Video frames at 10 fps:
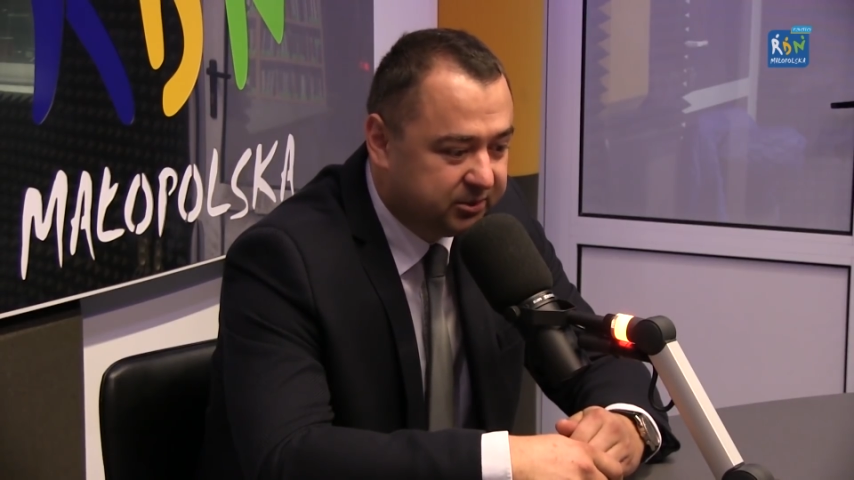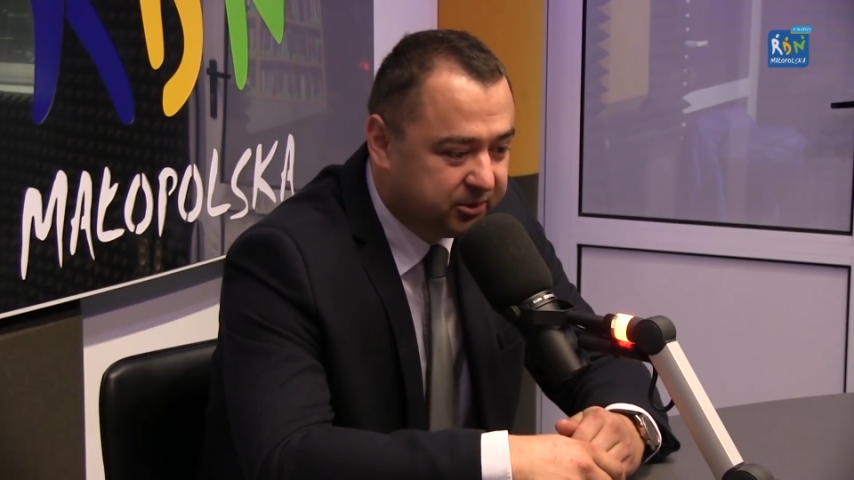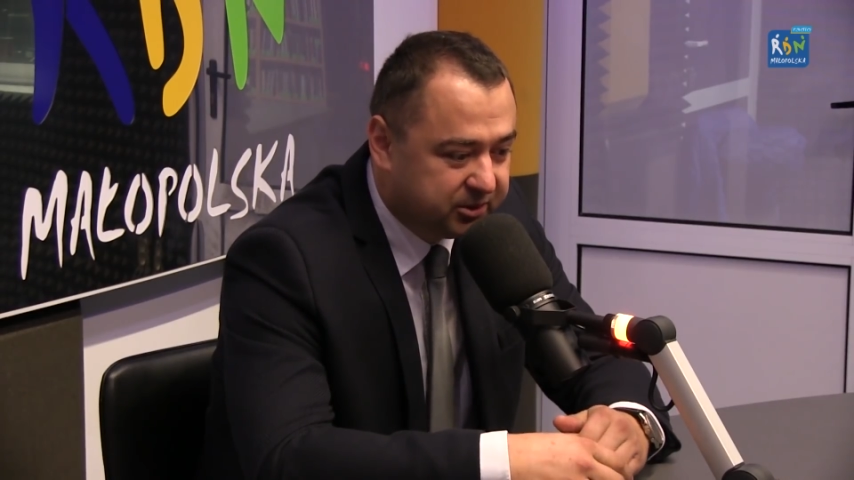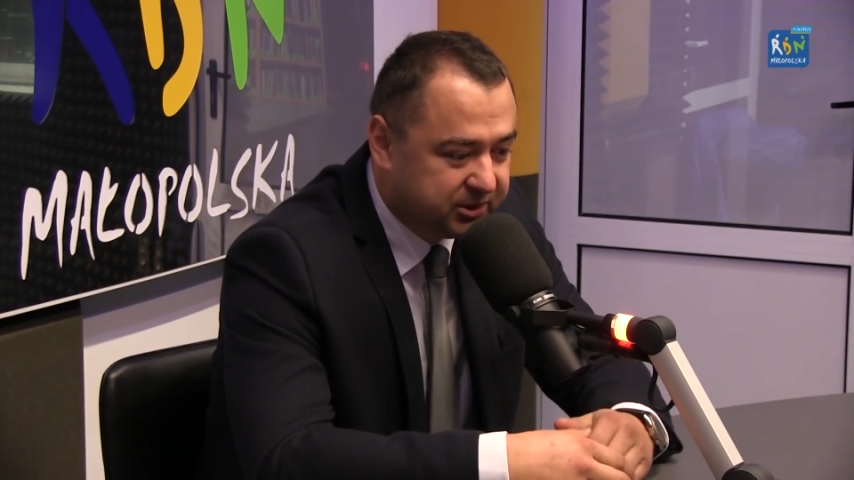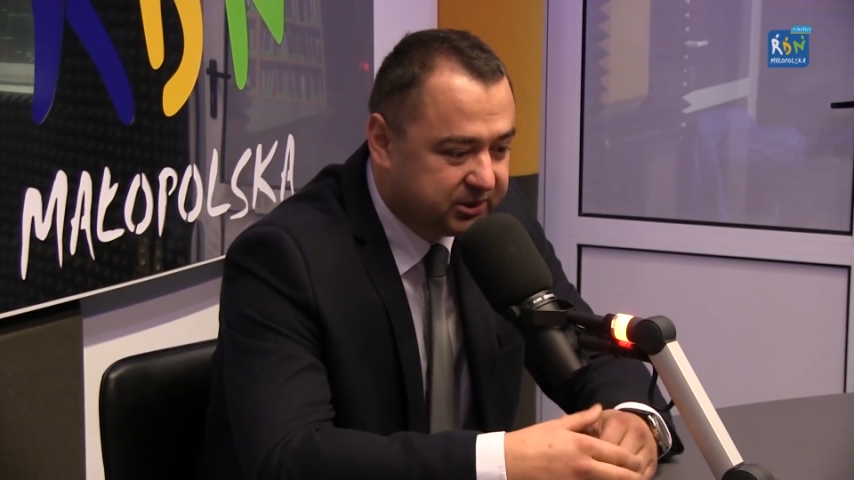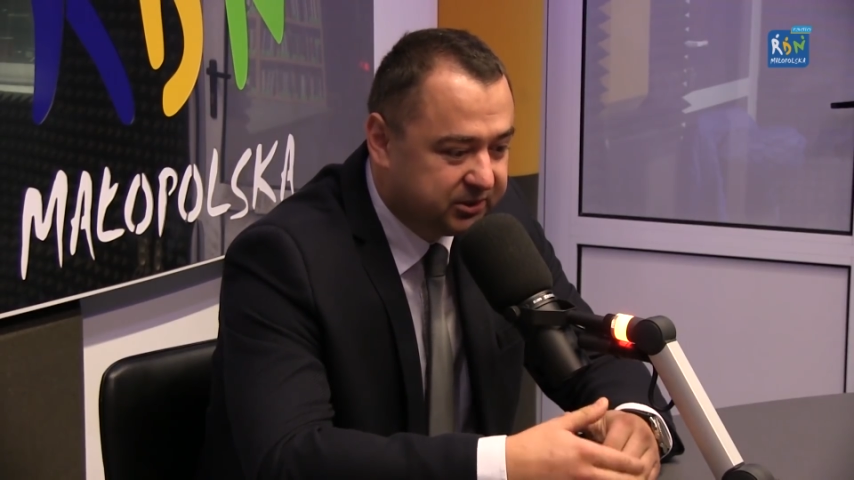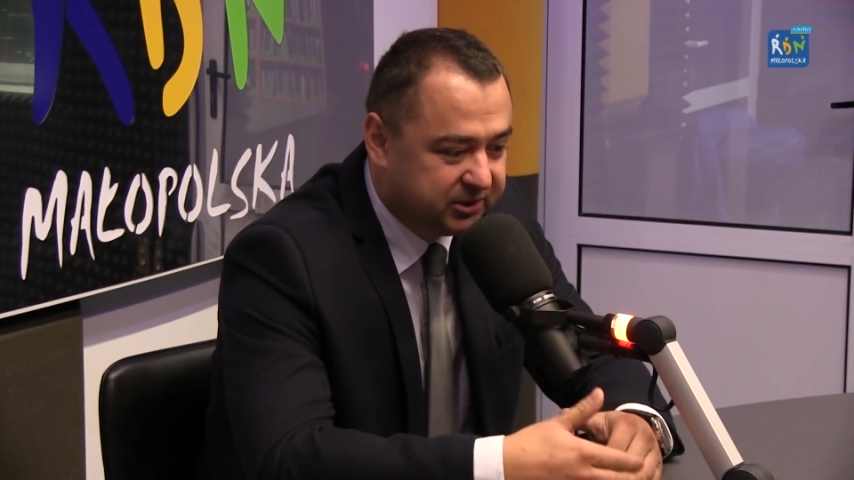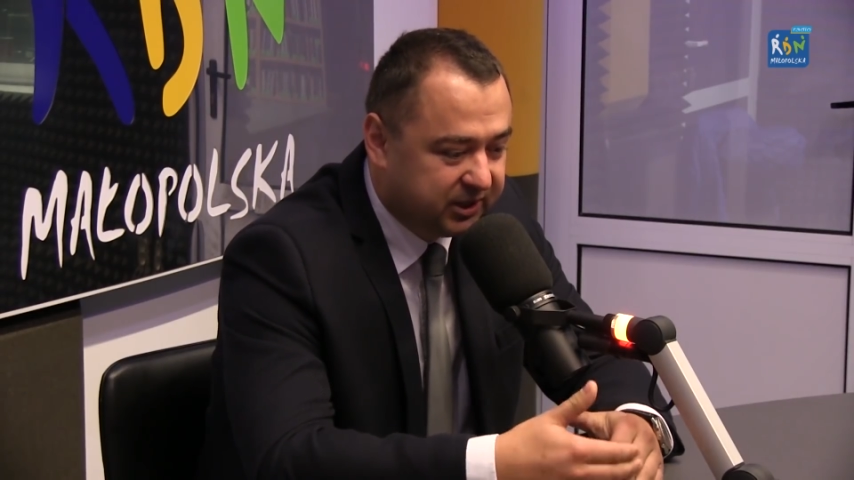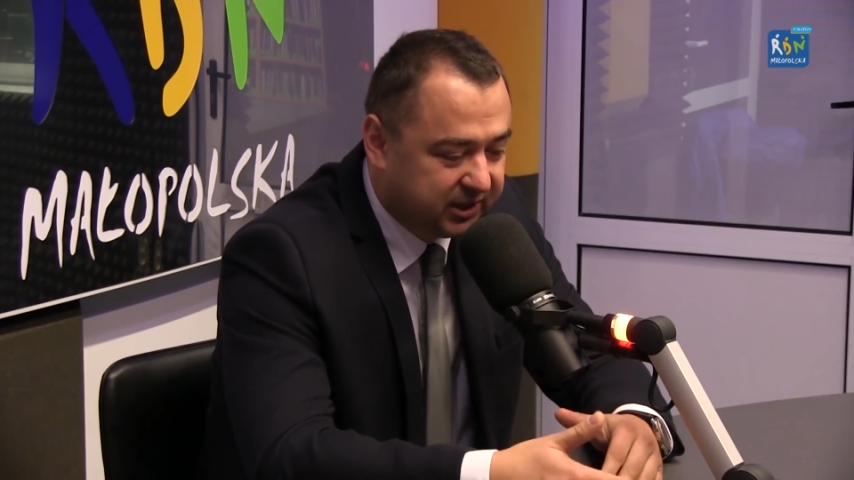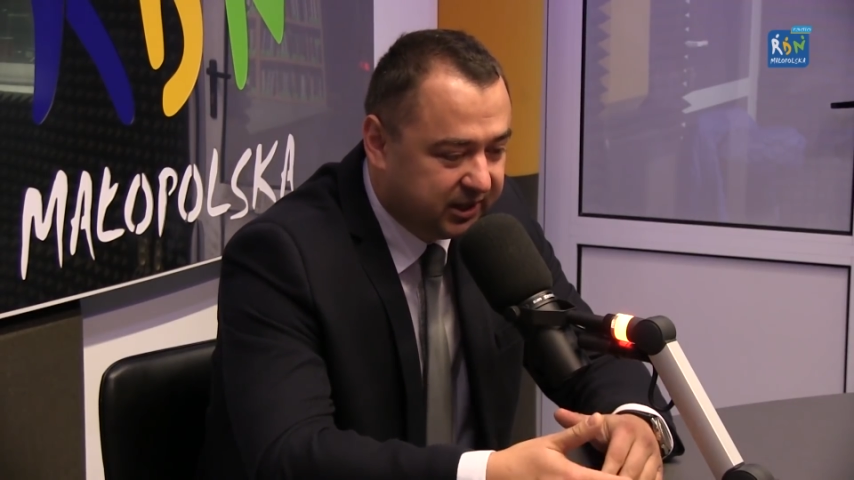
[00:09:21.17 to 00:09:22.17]

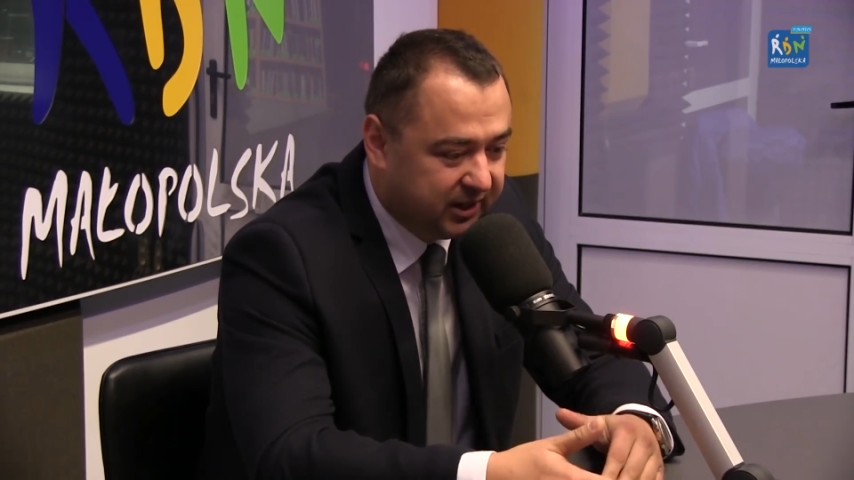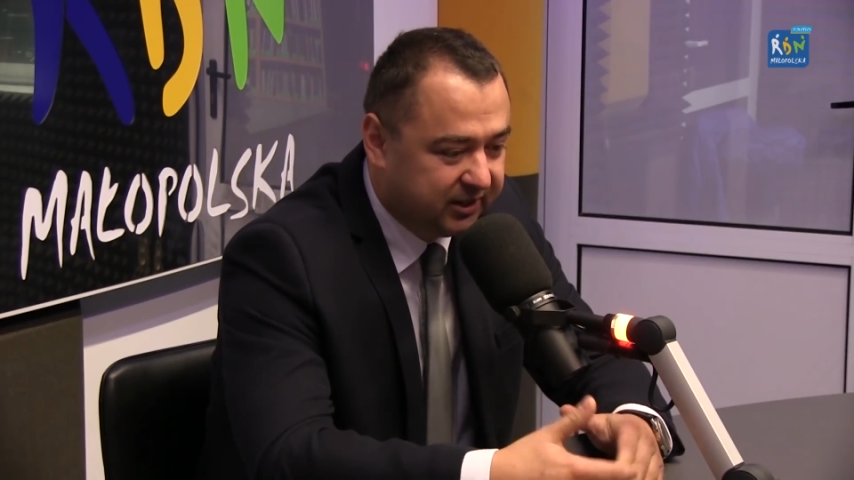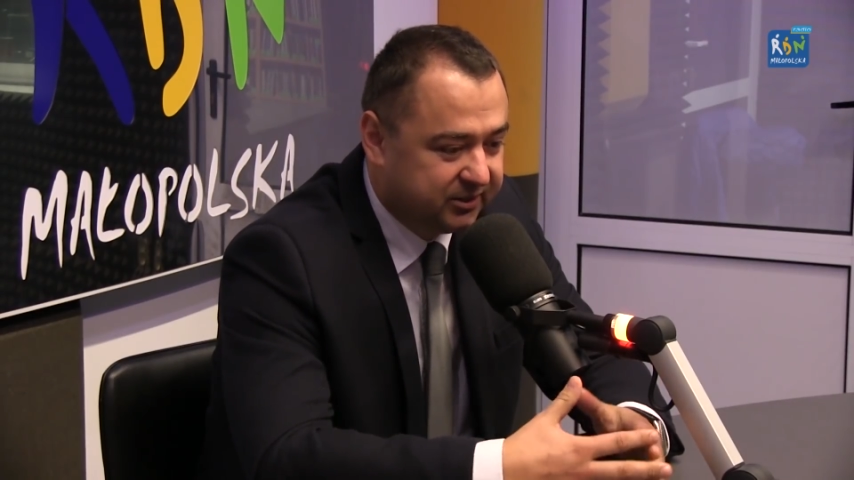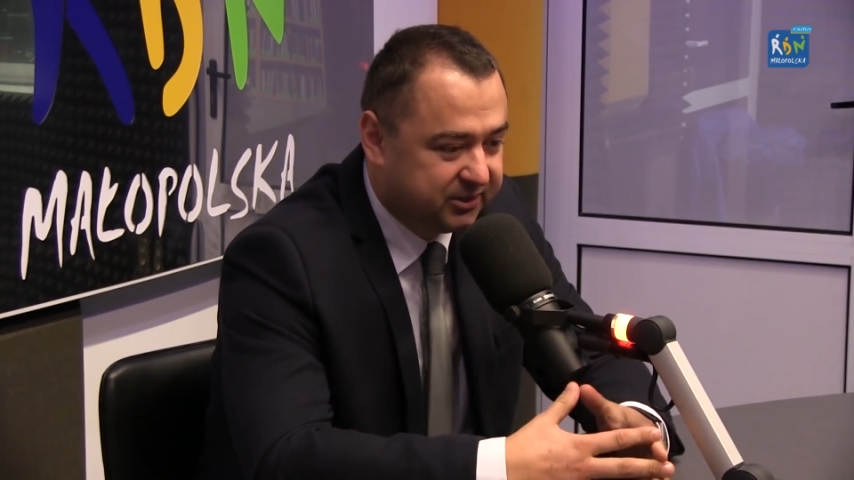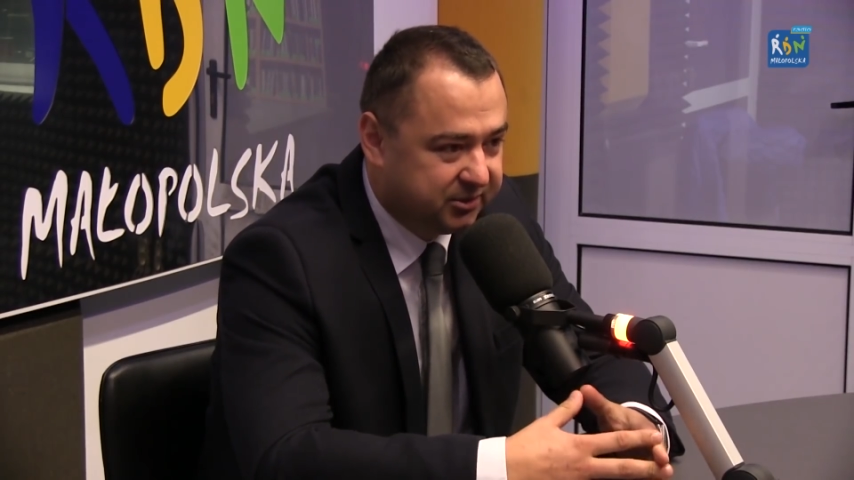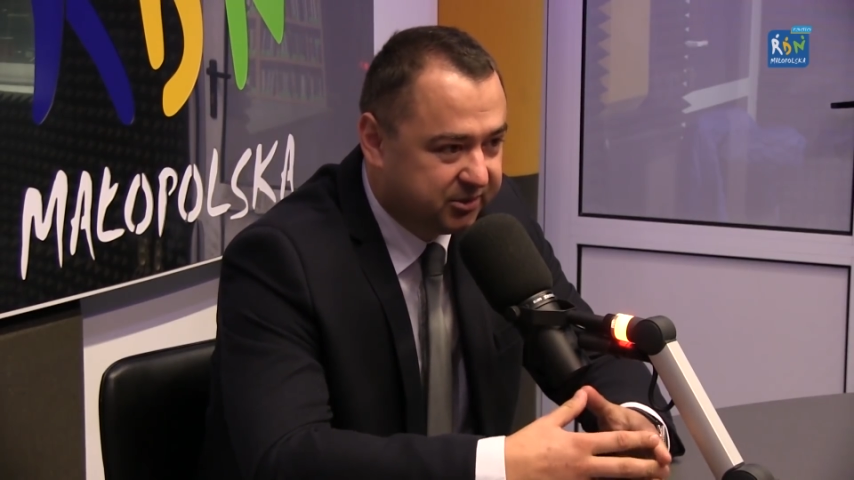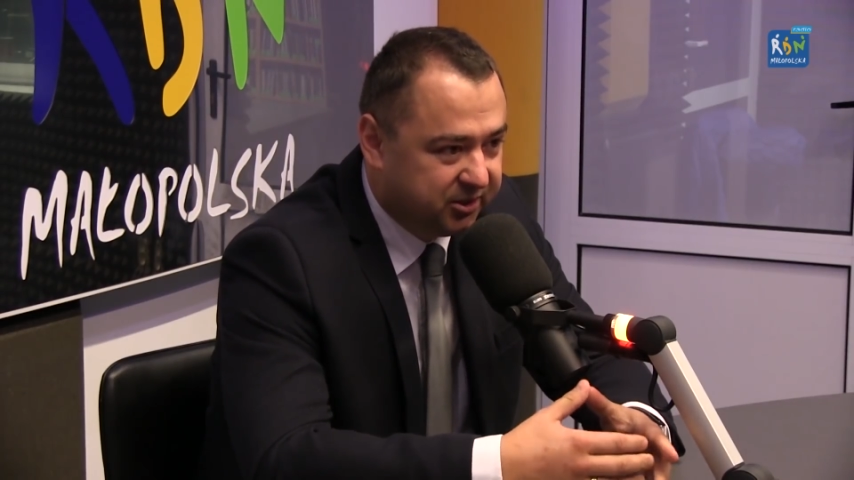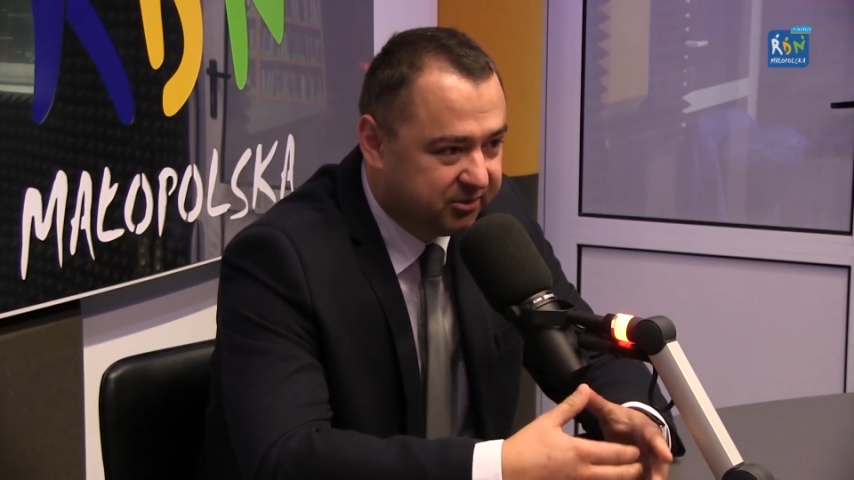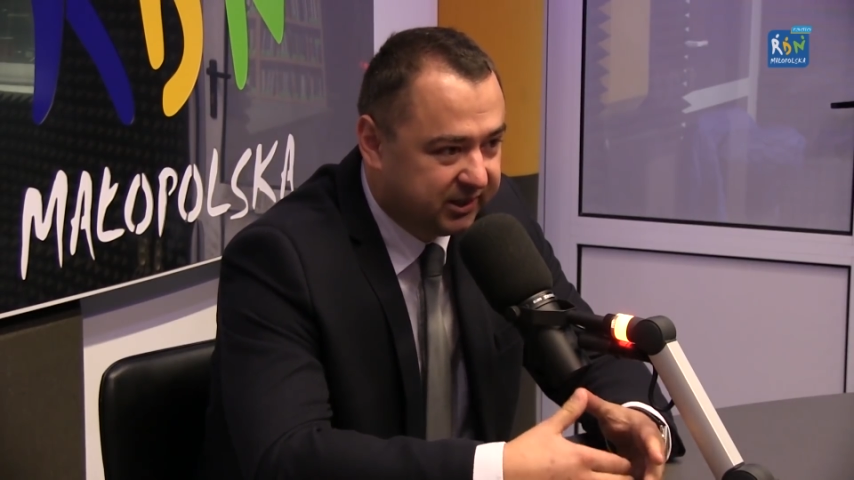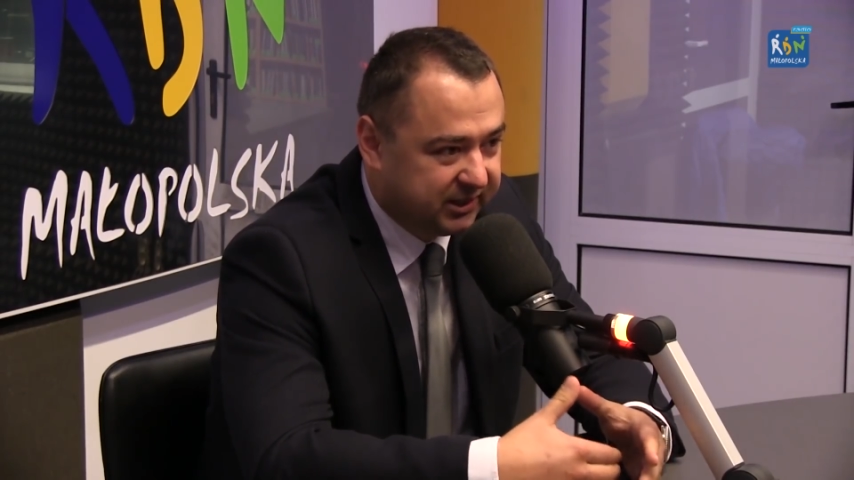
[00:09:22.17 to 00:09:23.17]
uroczystość taka
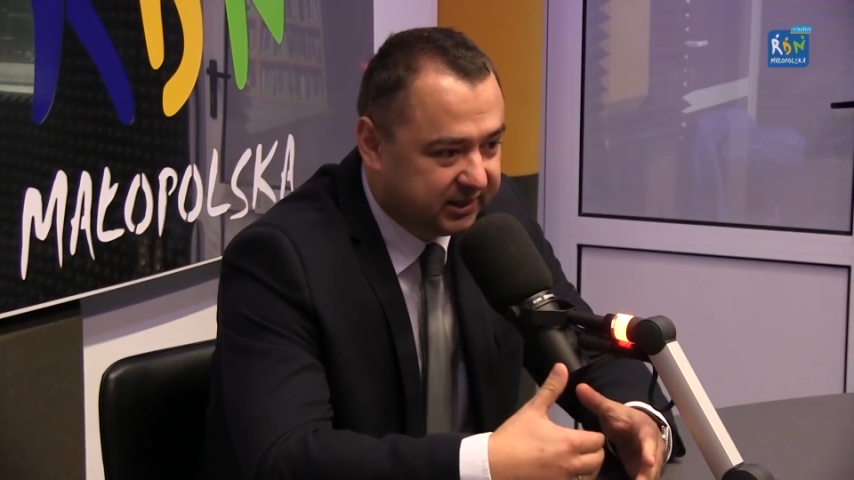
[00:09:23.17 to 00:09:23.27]
rozrywkowa,